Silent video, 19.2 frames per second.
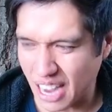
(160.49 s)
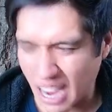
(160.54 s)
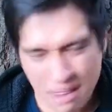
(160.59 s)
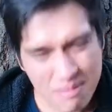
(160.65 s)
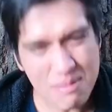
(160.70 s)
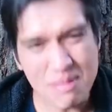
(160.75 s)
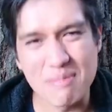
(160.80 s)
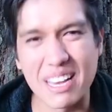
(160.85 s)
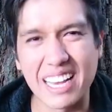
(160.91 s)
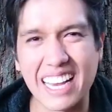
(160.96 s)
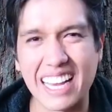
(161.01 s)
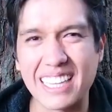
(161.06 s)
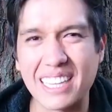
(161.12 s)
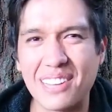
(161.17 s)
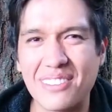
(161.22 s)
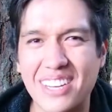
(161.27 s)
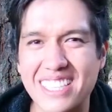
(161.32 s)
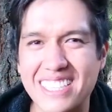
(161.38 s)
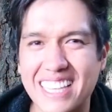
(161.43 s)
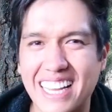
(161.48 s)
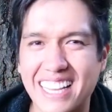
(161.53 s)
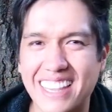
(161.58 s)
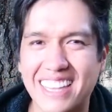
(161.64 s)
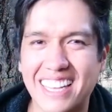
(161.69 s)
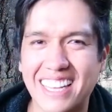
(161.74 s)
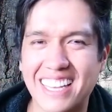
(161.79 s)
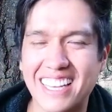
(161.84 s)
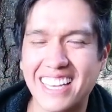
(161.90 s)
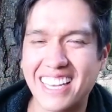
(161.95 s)
A mí me encanta
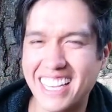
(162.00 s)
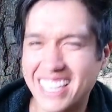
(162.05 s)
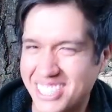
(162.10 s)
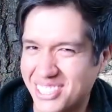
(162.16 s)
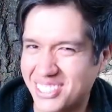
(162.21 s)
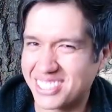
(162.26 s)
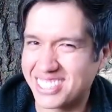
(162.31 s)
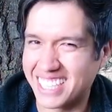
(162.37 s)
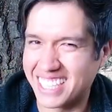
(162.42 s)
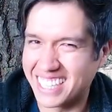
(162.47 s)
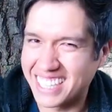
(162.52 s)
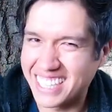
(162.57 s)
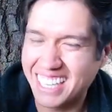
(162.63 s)
bastante. Eso sí,